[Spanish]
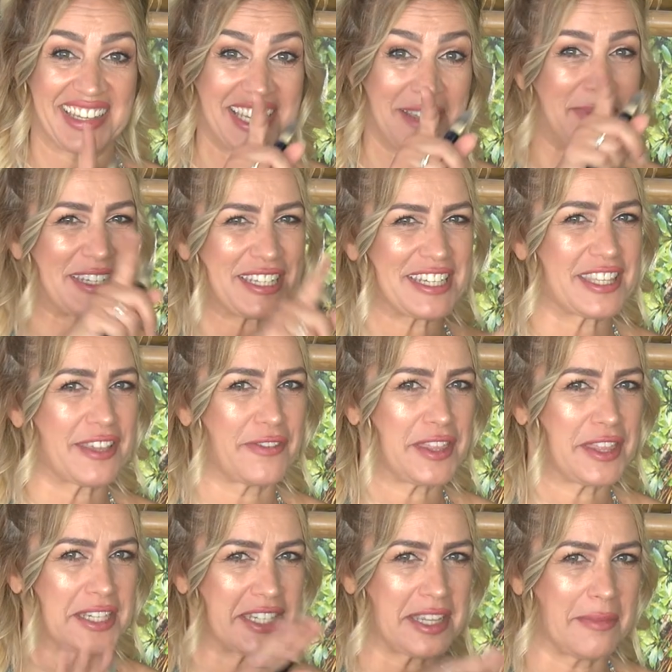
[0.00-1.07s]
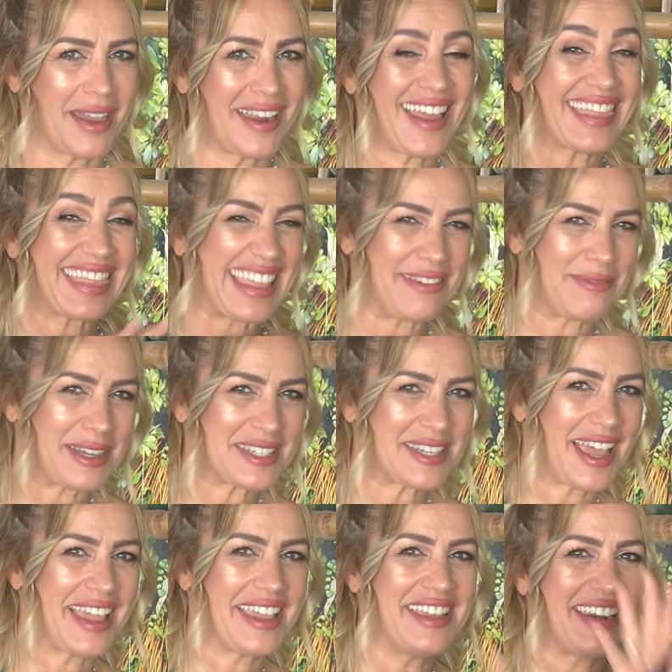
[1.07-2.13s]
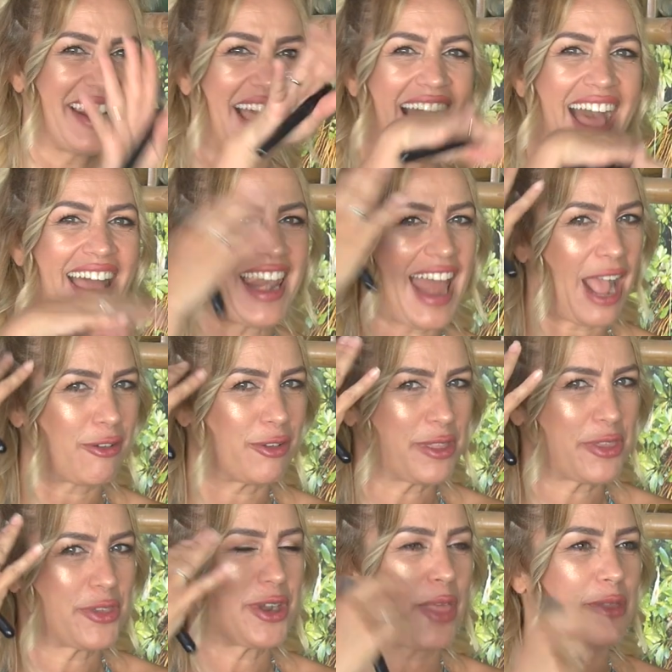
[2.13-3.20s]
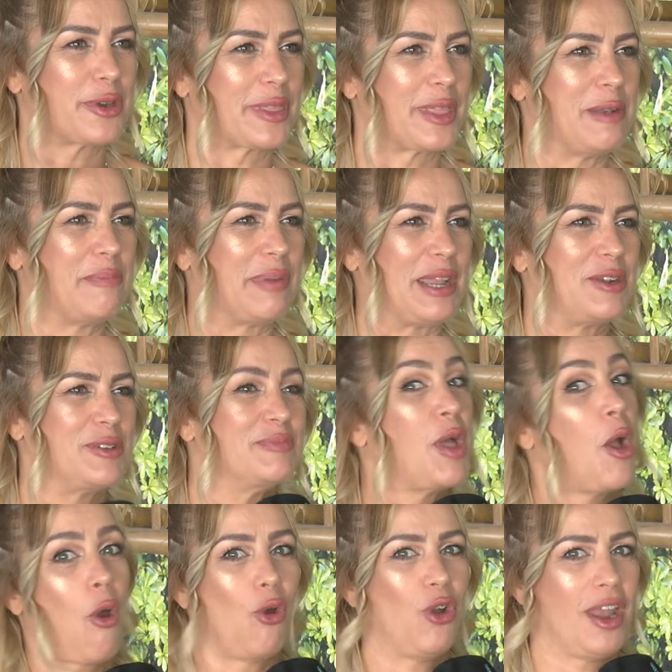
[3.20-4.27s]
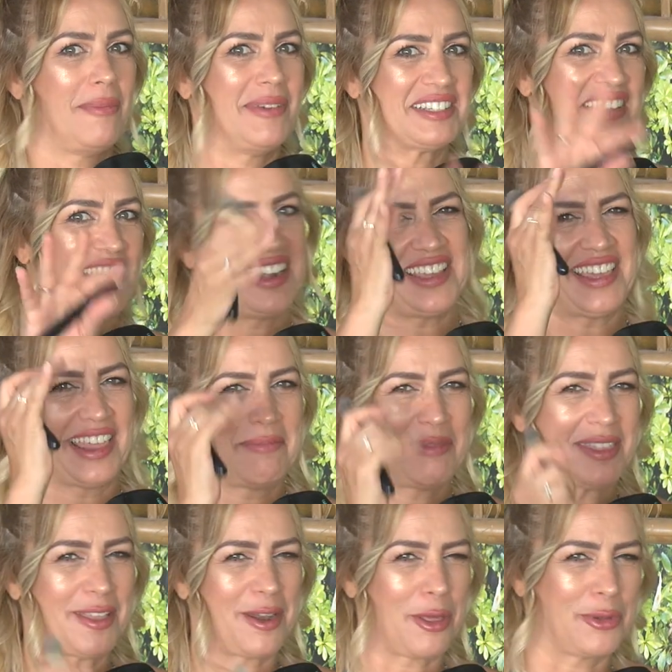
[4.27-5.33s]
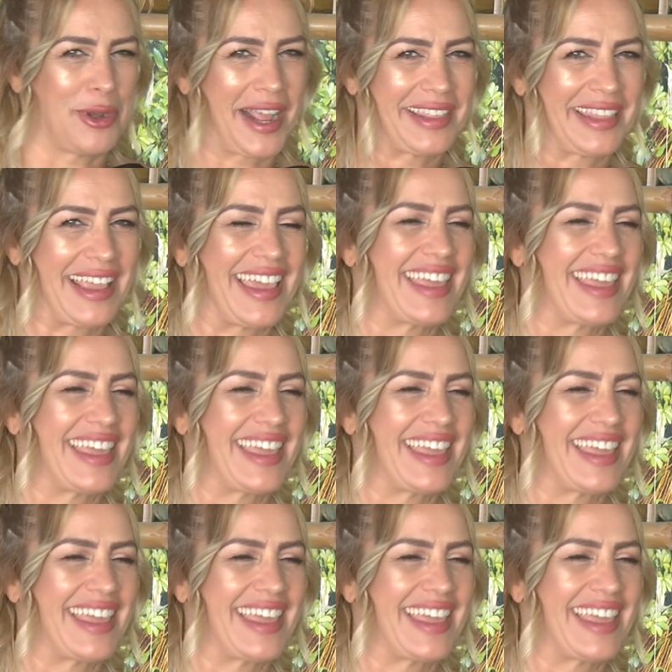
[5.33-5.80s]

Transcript: que sepas que este fin de semana te vas a ir al acondicionador del pelo o la mascarilla, depende de lo dura que te